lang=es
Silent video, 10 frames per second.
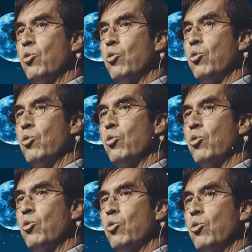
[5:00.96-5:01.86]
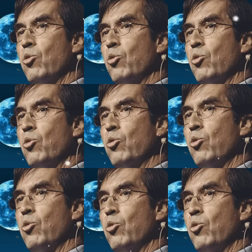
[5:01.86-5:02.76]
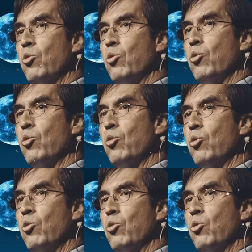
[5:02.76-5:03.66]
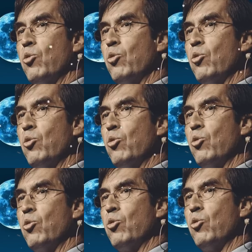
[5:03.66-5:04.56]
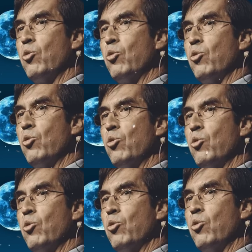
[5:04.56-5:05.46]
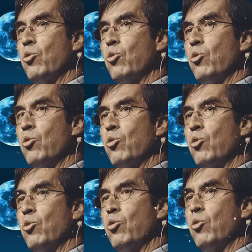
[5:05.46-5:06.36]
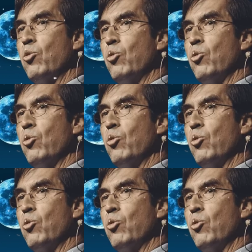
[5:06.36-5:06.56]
el que quiera que la busque, pero que sepan que esto funciona así, dicho, ¿eh?